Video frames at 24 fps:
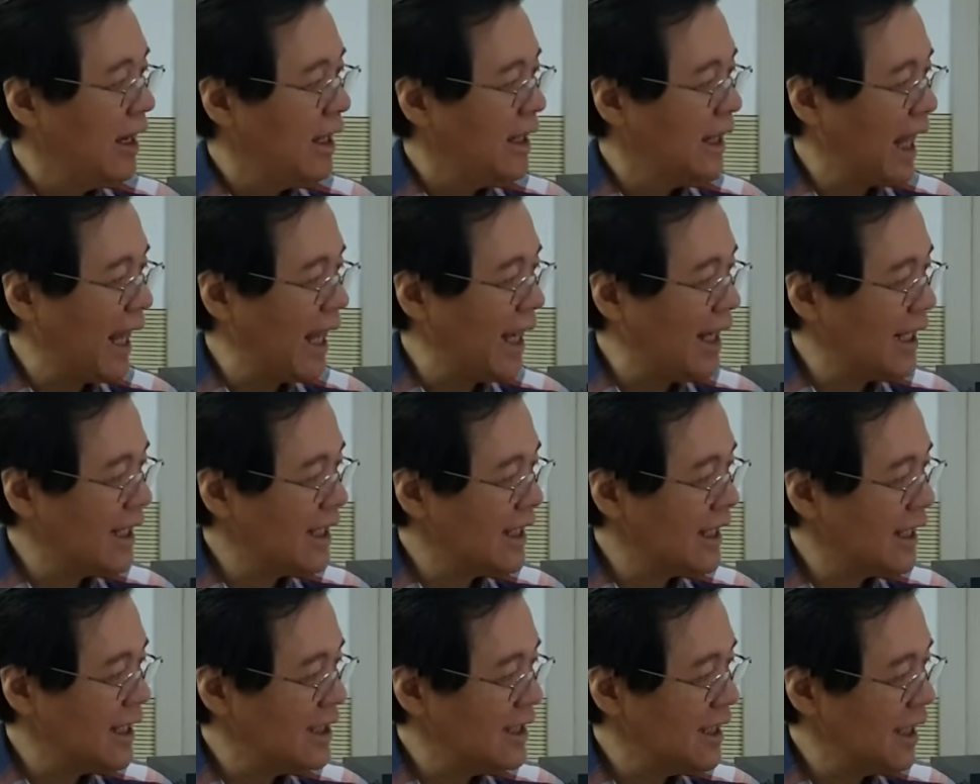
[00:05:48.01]

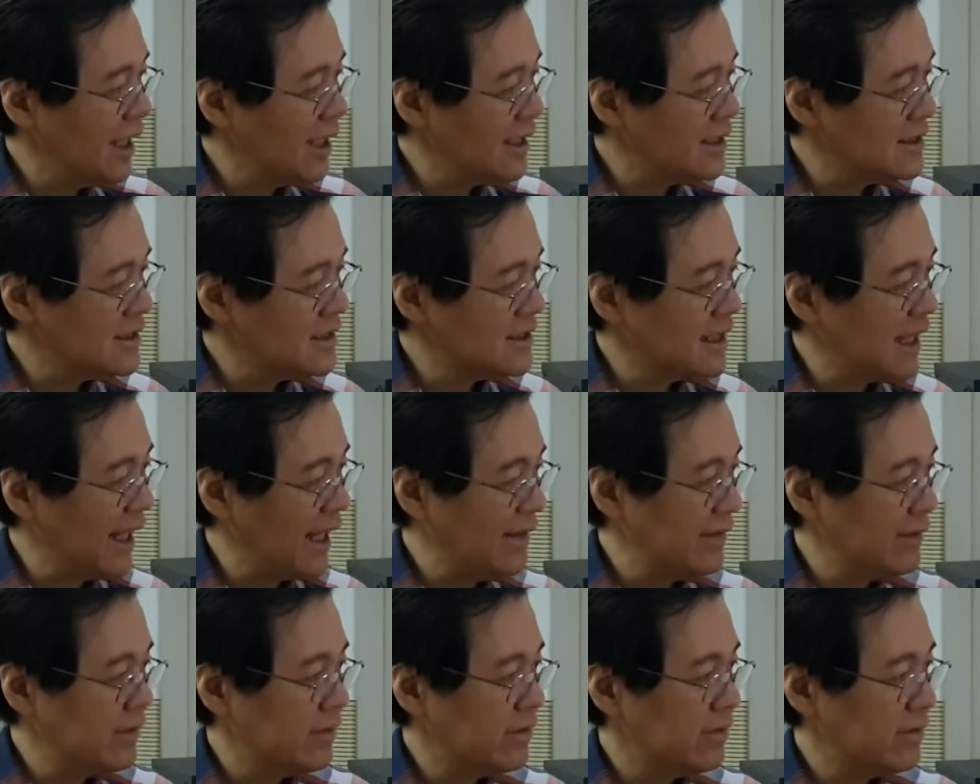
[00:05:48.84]
lalagyan ng
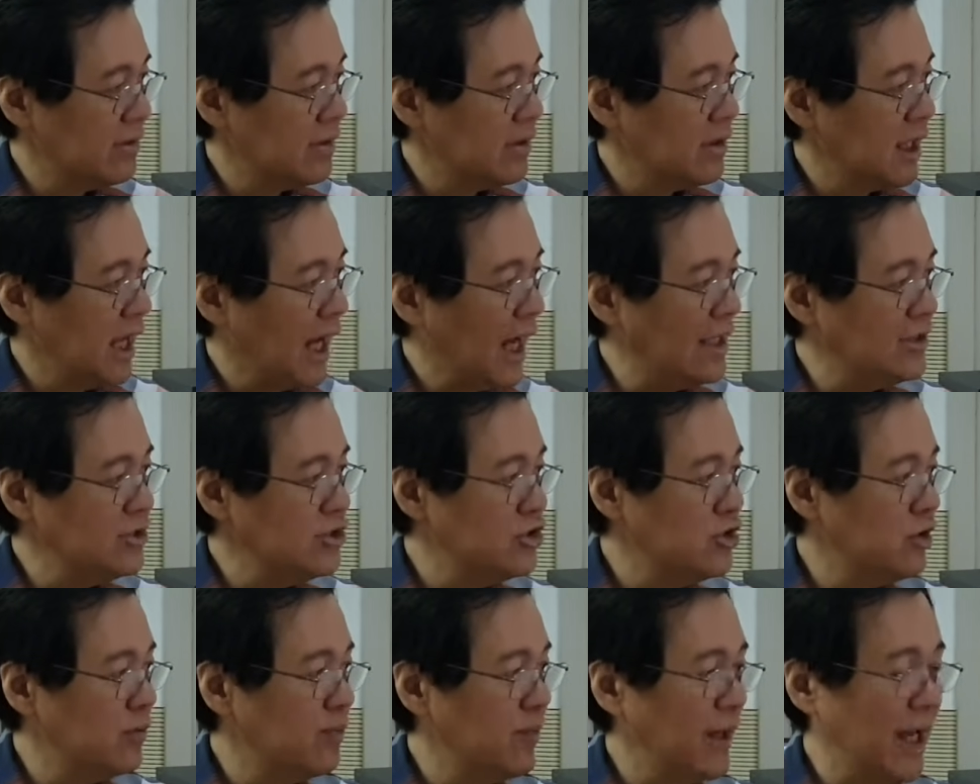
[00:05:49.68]
stent,
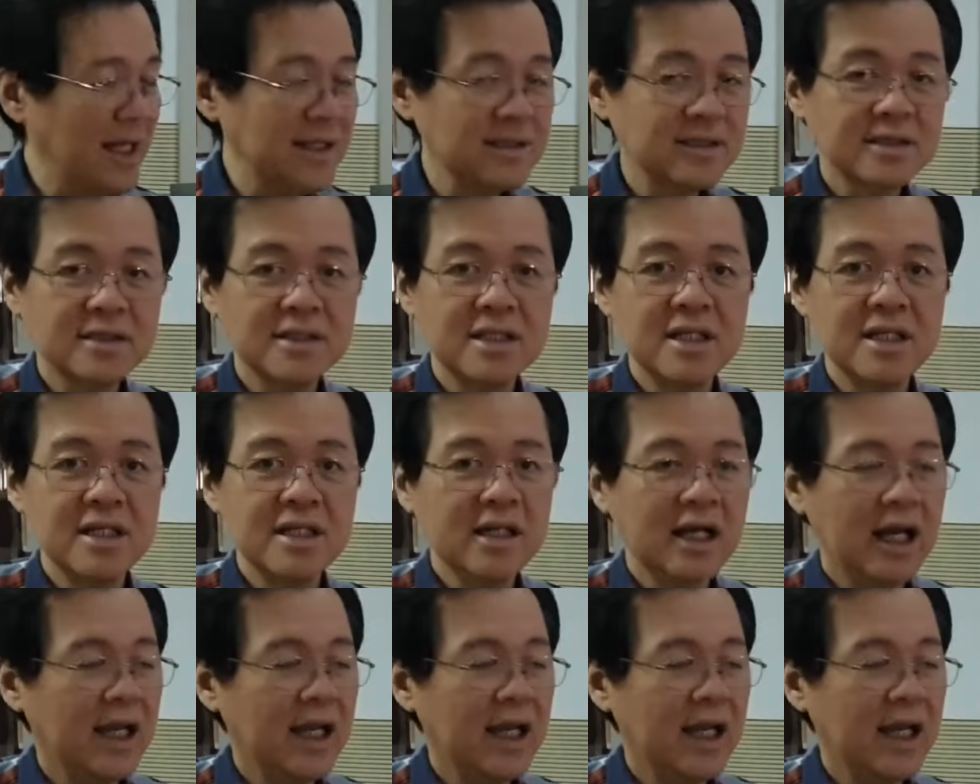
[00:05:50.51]
angioplasty.